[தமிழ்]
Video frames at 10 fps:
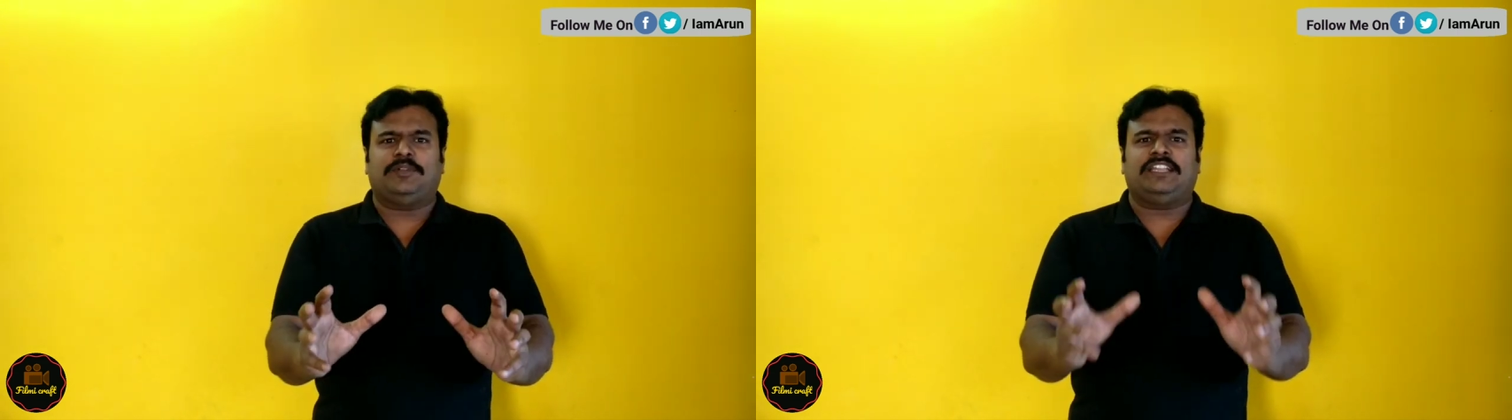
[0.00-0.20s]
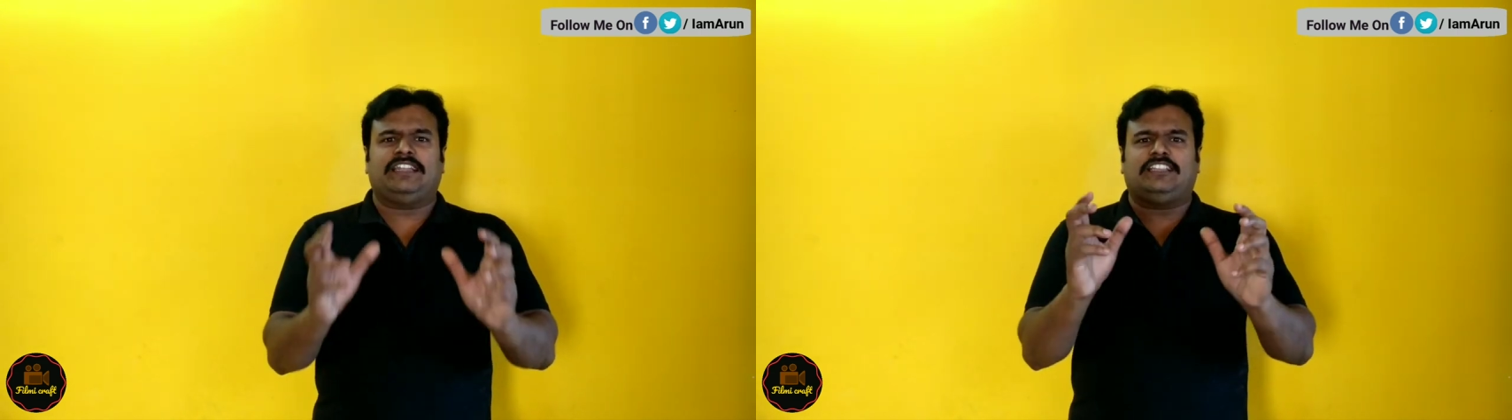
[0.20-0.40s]

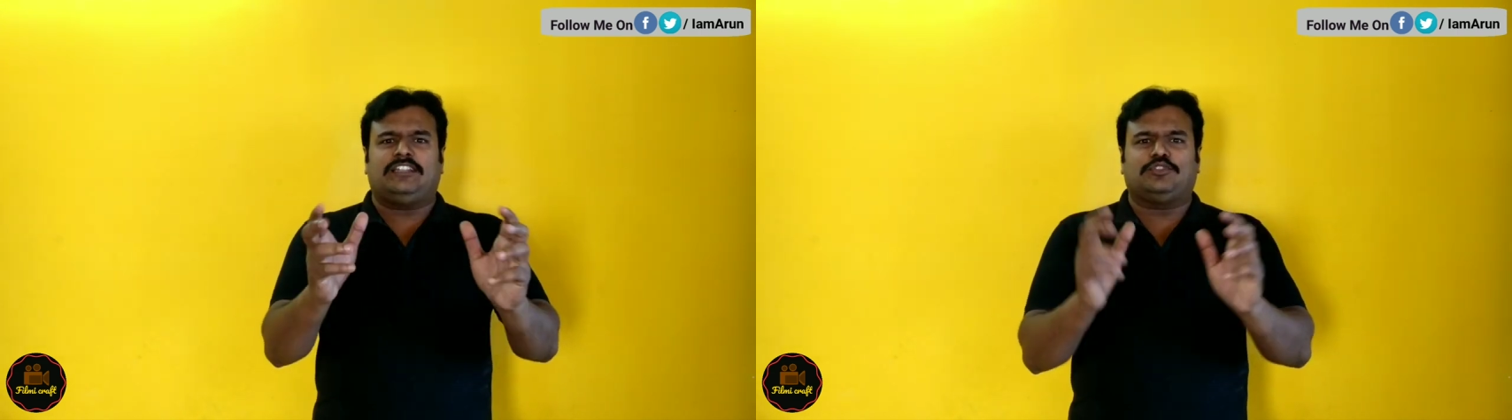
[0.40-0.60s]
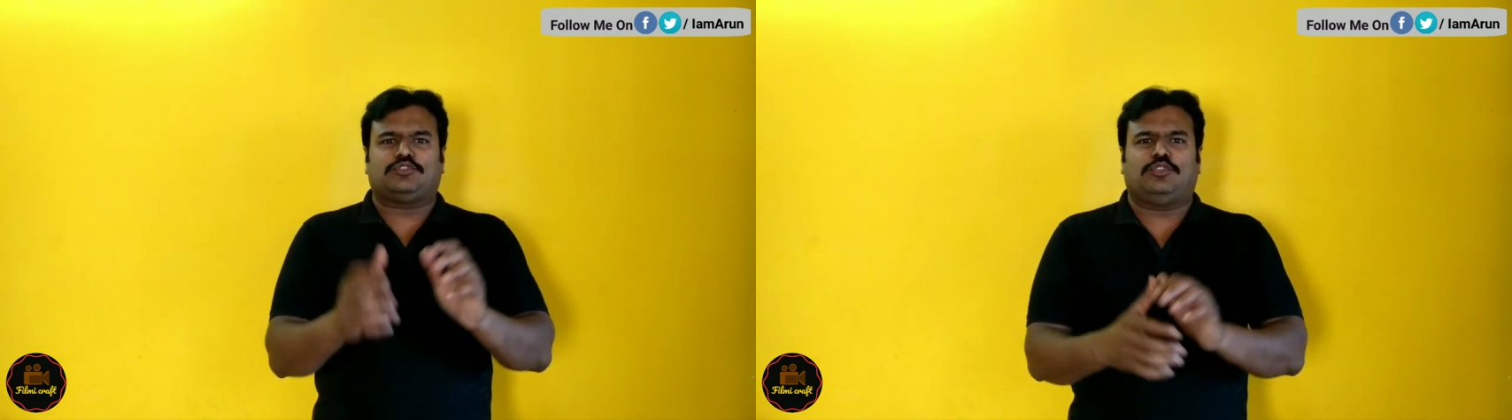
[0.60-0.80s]
அப்படின்னாவது
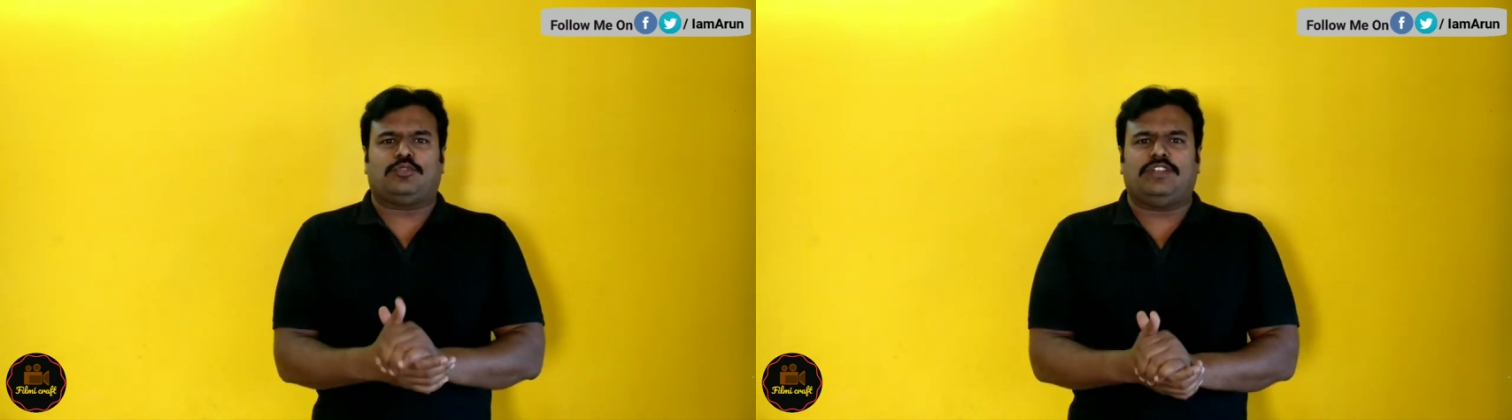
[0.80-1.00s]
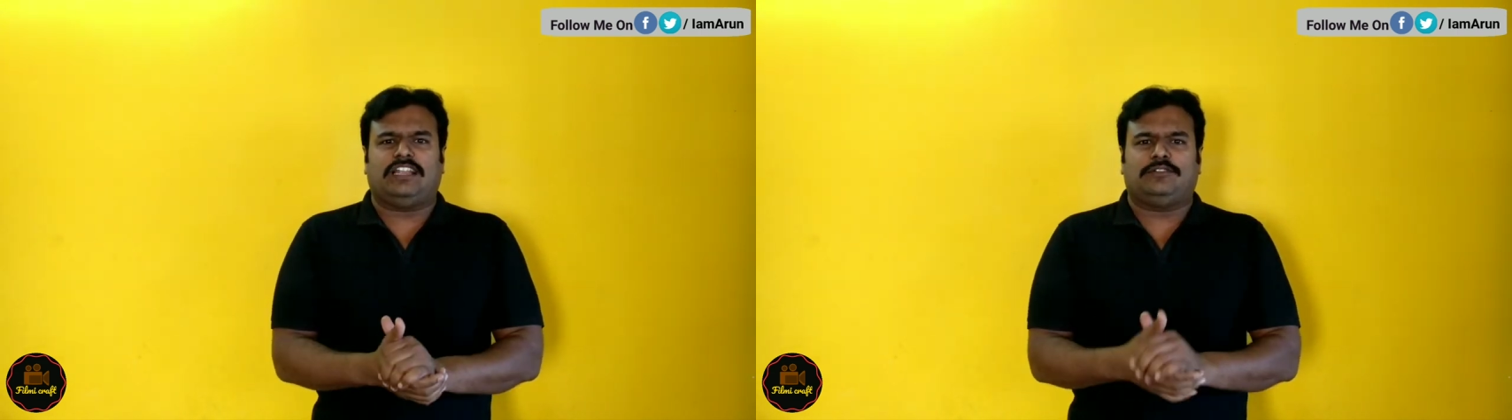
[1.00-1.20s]
நம்ம
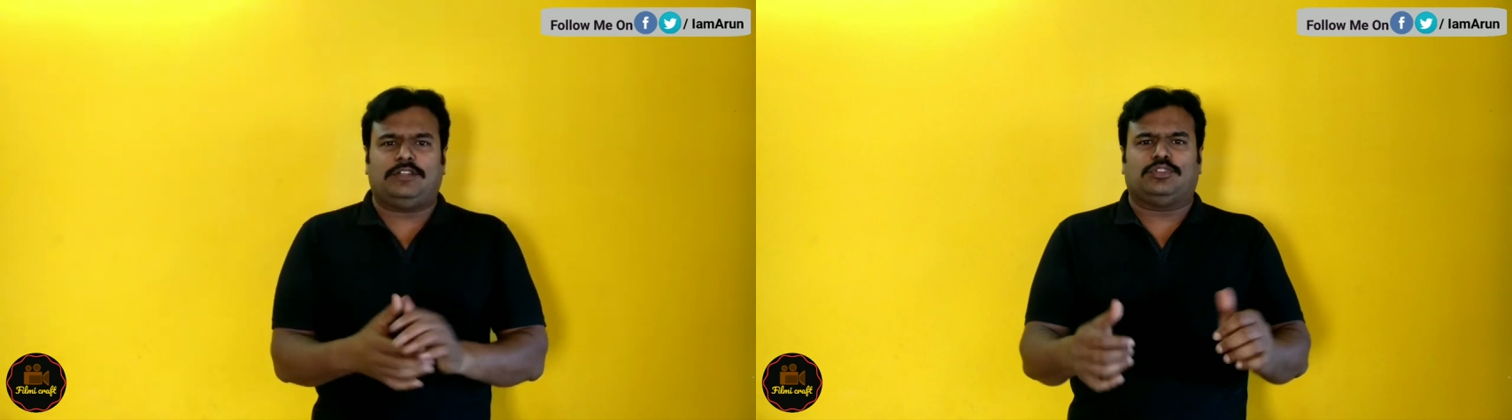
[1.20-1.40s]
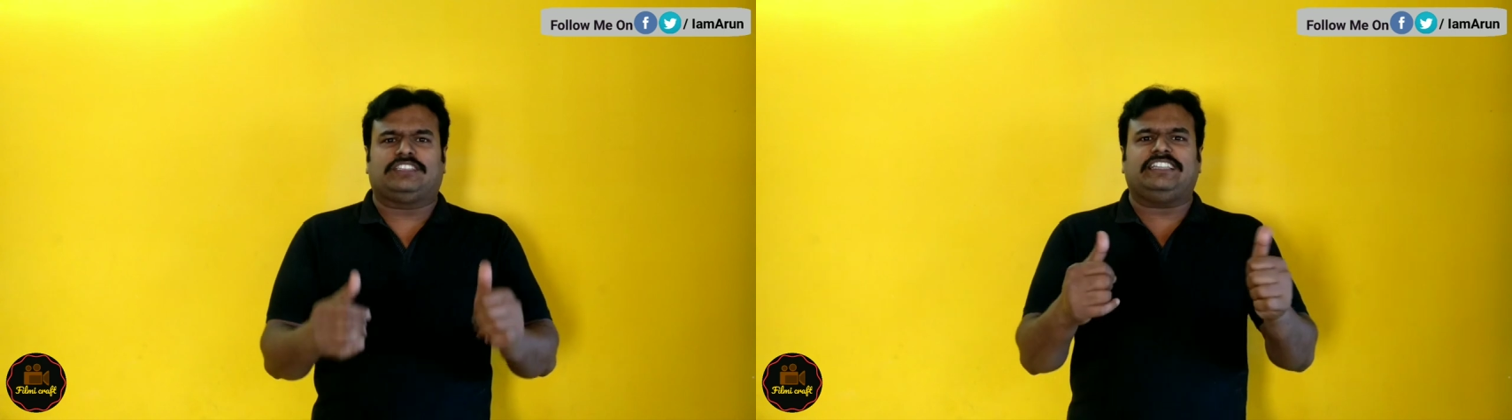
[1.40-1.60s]
சொல்லக்கூடிய அளவில் ஒரு